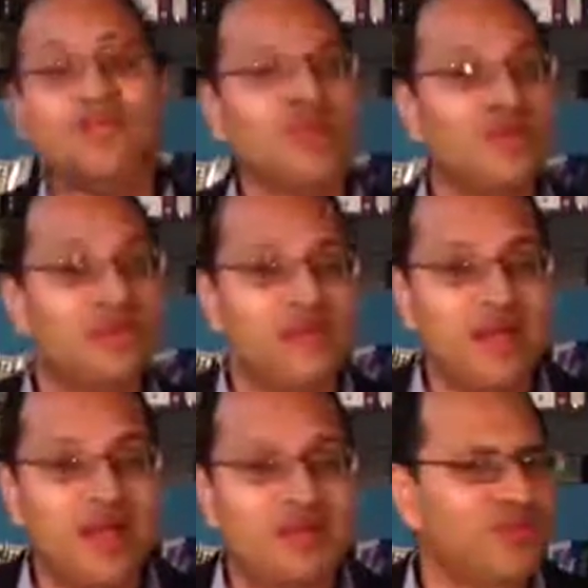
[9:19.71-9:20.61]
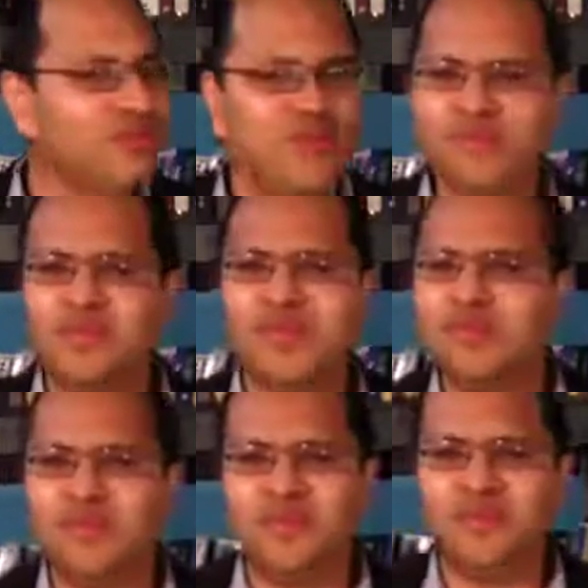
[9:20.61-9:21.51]
son reformados. Yo sigo
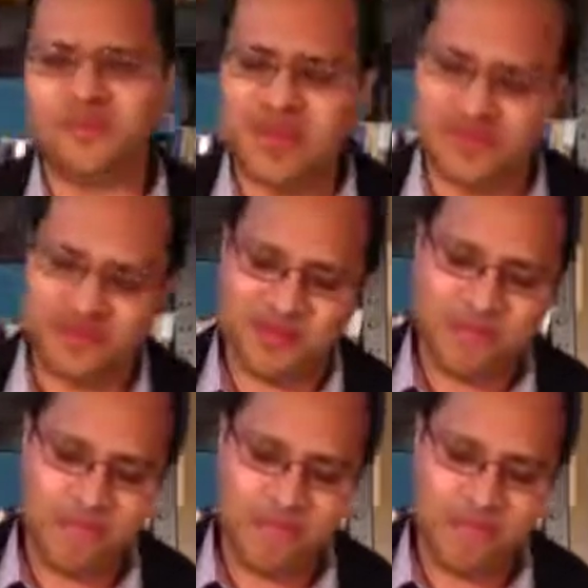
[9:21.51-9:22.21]
estudiando con los reformados.